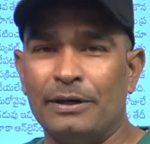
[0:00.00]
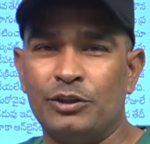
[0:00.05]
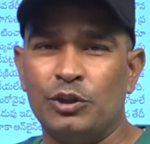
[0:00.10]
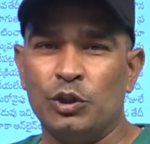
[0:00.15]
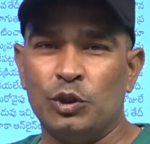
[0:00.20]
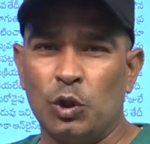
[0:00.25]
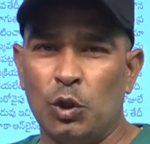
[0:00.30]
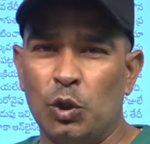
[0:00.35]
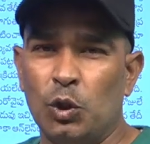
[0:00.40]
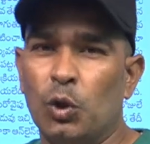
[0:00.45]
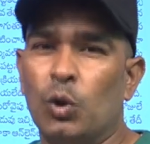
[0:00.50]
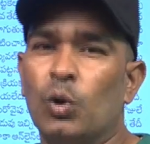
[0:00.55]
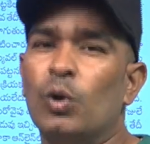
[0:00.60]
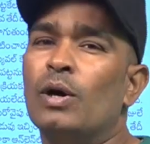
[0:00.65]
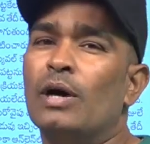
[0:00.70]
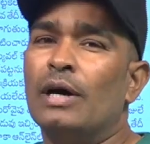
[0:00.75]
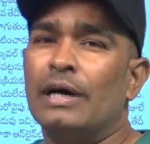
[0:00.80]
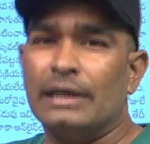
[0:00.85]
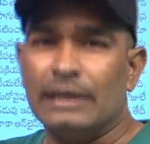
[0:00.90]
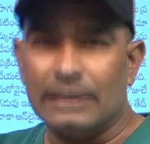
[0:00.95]
పరిస్థితుల్లో
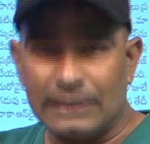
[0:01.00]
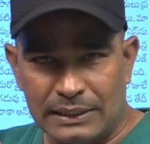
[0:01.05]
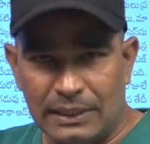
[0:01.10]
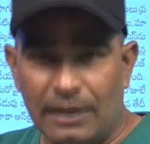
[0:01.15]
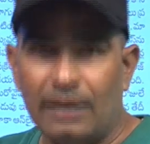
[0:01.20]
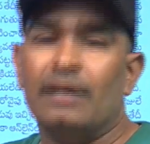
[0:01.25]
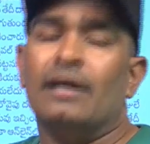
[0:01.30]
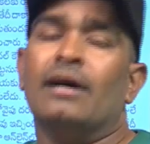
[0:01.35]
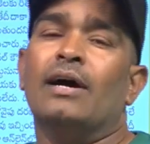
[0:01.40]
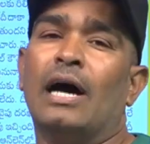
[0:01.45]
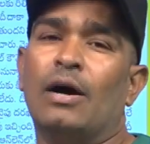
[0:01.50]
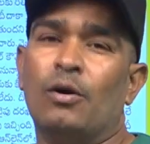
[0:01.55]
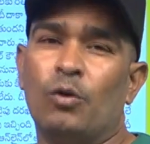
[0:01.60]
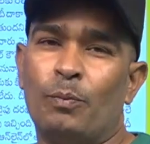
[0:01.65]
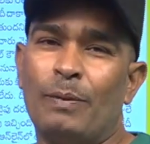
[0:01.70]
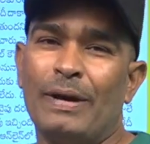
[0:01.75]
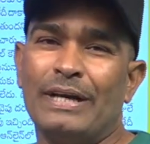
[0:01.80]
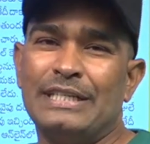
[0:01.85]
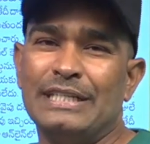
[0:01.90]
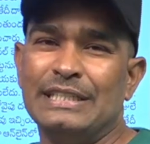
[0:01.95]

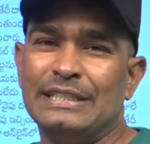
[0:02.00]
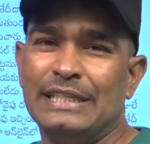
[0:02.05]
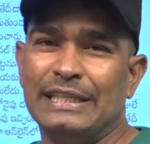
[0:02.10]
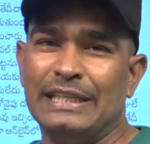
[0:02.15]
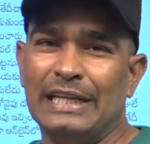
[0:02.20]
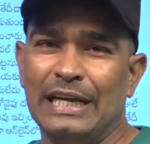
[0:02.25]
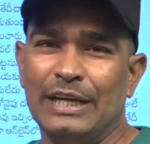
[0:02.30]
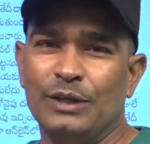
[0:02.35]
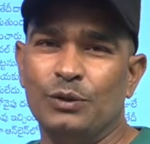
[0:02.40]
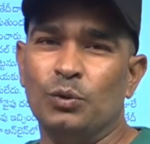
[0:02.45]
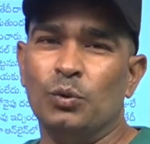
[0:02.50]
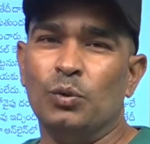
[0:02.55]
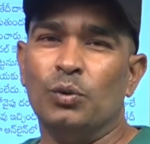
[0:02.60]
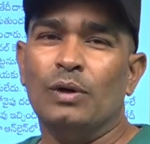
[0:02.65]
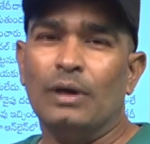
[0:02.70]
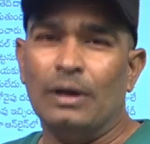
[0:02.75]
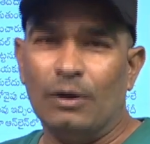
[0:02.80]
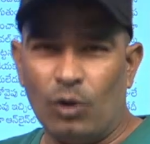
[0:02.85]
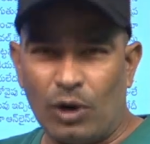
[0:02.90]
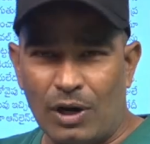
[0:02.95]
ఉపేక్షించేది లేదు
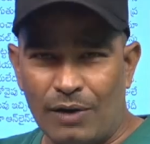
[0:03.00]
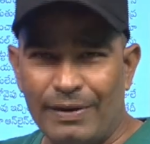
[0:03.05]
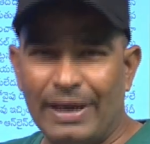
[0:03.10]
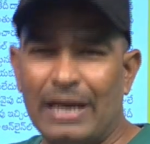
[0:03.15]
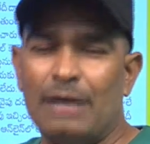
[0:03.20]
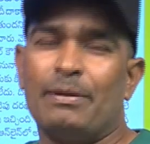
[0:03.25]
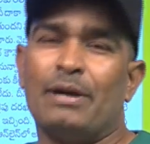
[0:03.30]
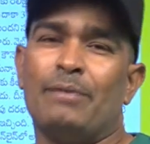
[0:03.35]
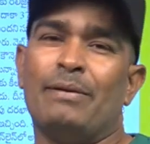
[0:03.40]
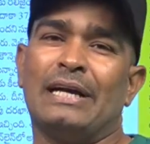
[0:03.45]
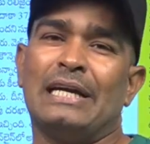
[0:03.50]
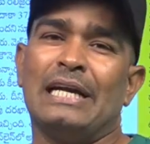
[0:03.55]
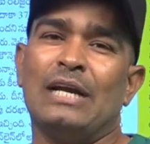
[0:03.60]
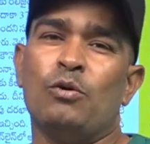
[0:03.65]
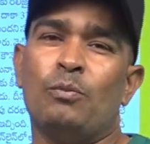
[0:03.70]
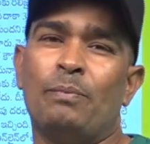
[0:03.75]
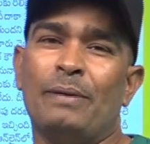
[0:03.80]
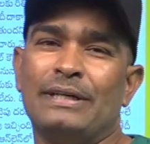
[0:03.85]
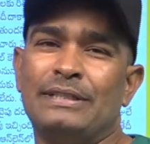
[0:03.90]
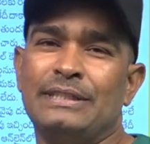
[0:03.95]
ఒకవేళ మనం అట్లే
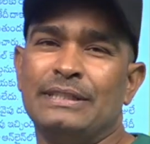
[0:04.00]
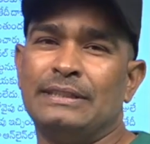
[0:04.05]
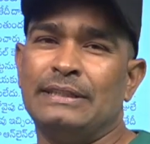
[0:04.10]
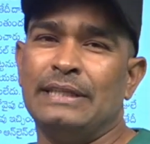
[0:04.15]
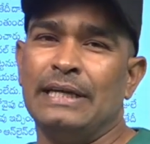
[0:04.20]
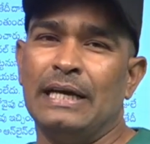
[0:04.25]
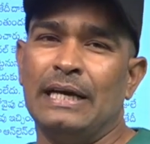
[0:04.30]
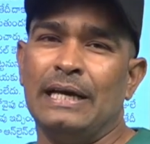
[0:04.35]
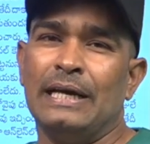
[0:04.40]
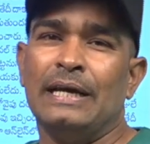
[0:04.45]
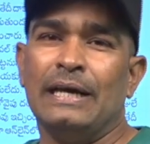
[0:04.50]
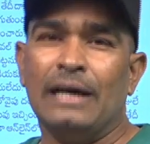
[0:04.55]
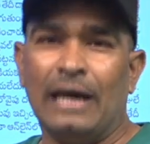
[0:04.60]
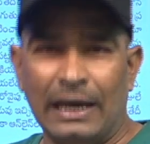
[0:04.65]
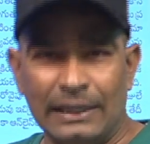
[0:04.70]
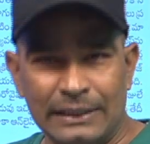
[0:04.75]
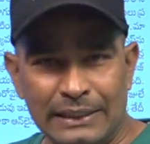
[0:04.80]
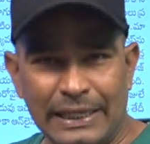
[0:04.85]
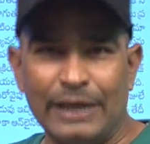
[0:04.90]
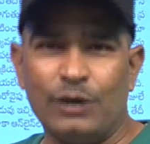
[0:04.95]
ఉపేక్షిస్తే
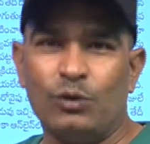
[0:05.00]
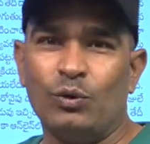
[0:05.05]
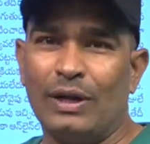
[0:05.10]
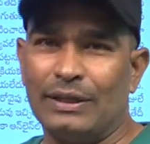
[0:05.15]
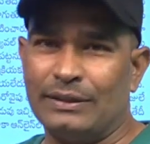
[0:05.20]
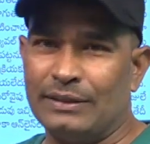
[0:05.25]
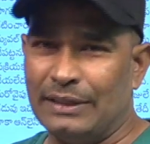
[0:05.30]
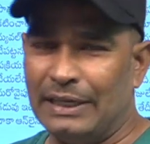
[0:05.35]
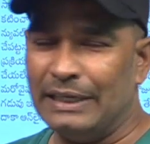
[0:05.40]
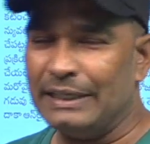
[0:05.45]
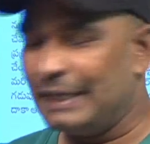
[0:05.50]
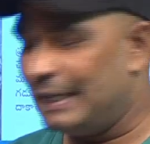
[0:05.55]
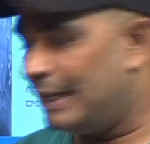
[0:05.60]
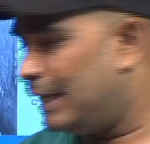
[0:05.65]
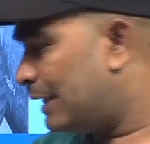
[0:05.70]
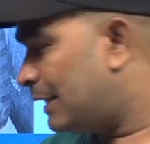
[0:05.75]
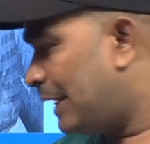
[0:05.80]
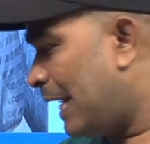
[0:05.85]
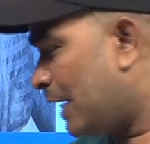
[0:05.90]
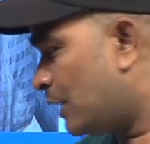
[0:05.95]
అందరికి కూడా వస్తుంది అంటే
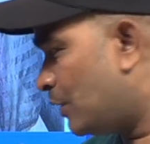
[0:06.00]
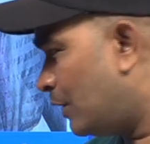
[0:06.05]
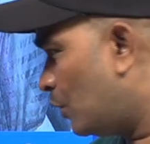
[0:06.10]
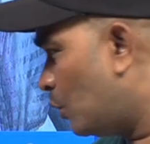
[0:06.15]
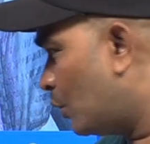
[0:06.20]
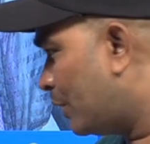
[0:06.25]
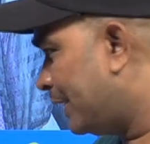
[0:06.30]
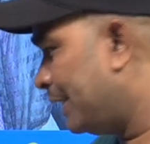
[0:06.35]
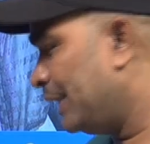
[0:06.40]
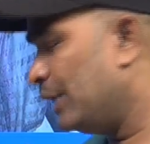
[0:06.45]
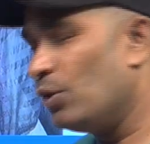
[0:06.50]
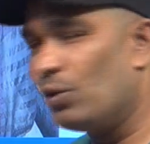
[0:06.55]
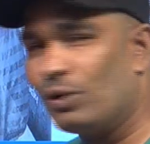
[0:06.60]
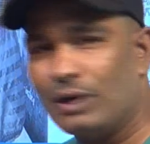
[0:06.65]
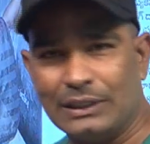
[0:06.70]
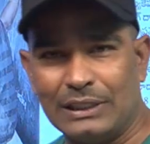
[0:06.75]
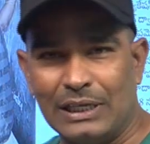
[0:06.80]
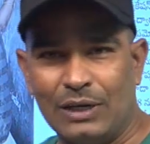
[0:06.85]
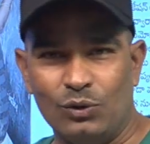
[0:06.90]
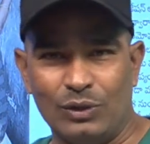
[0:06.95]
అసలు యాక్చువల్గా ఒకటి ఒక
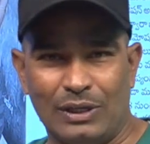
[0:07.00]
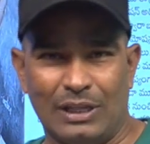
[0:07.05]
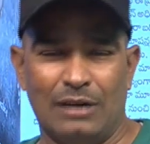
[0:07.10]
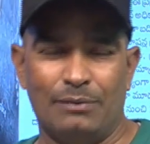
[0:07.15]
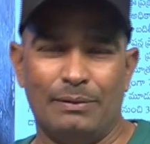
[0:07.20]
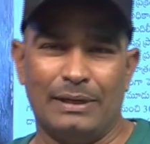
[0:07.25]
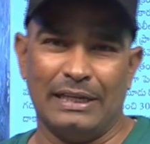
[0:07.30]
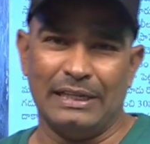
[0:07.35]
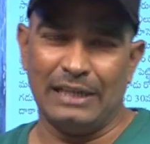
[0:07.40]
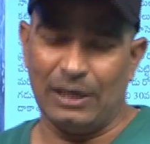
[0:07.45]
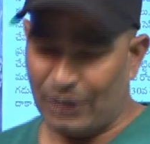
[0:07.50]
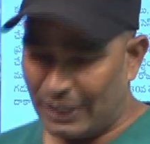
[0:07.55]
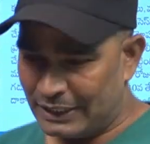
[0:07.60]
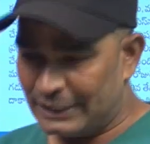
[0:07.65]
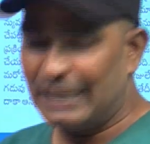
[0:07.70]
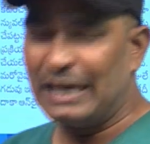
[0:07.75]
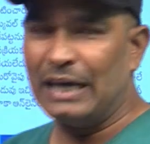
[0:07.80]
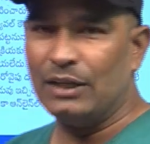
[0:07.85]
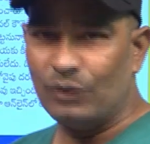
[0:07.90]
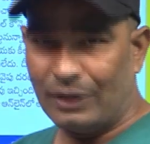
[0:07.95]
కథ ఉంటుంది అనమాట అసలు
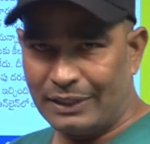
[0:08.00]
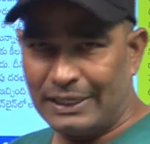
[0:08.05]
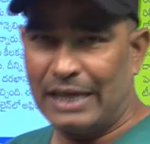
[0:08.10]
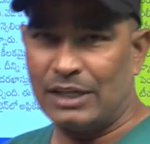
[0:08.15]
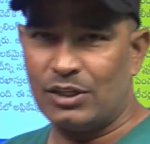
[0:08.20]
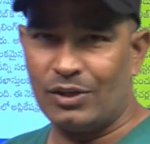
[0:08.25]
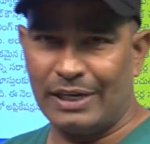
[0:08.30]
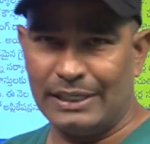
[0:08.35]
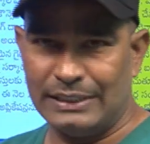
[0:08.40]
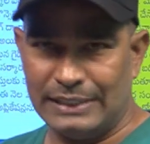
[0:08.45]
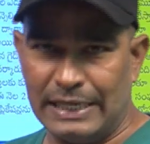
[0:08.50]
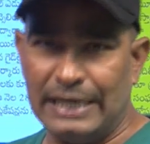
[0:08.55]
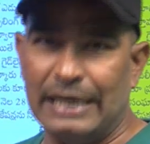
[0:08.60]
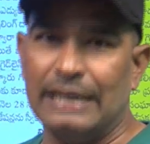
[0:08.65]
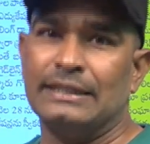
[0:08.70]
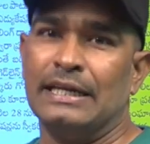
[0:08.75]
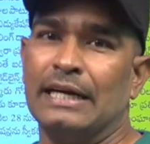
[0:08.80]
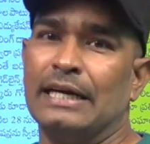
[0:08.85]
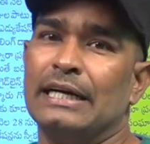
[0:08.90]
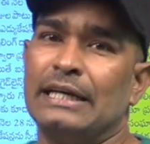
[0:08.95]
కథ కాదు అసలు యాక్చువల్గా
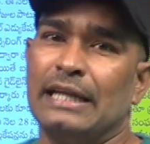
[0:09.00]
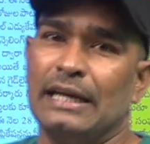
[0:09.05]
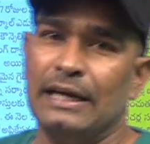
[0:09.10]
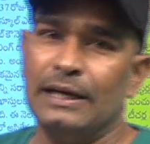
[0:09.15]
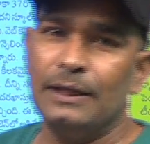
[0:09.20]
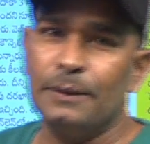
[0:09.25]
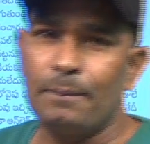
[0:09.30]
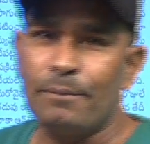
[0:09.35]
జరిగిన సంఘటన